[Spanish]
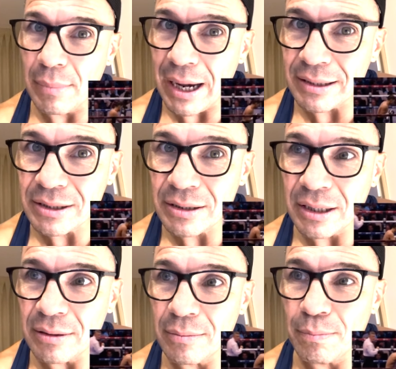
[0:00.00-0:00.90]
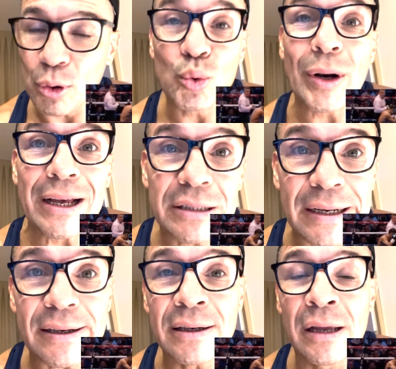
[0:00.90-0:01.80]
más en postura de
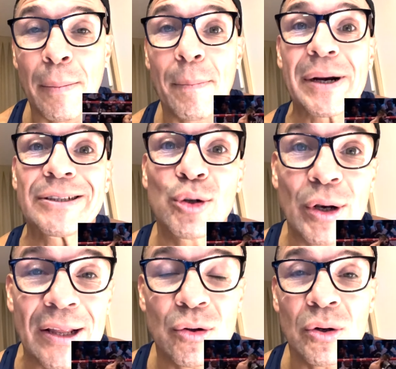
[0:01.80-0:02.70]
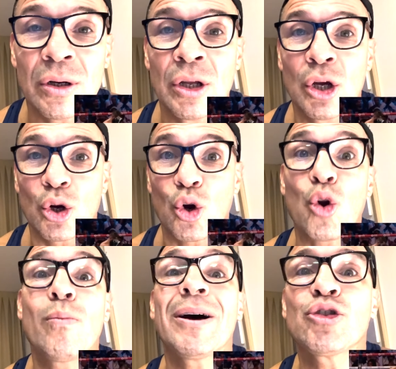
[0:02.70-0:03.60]
ataque, presionando
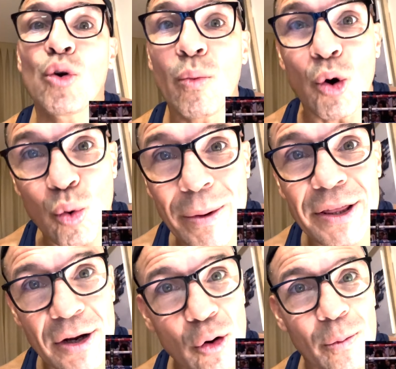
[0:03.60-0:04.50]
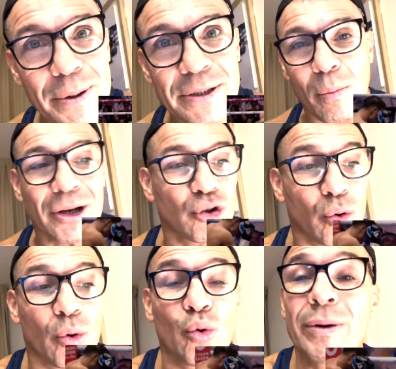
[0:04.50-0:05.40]
con mayor volumen de golpes, con
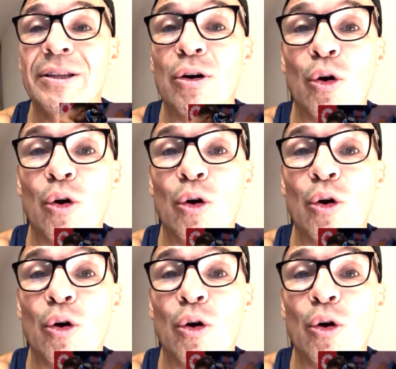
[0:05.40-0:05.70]
mayor volumen de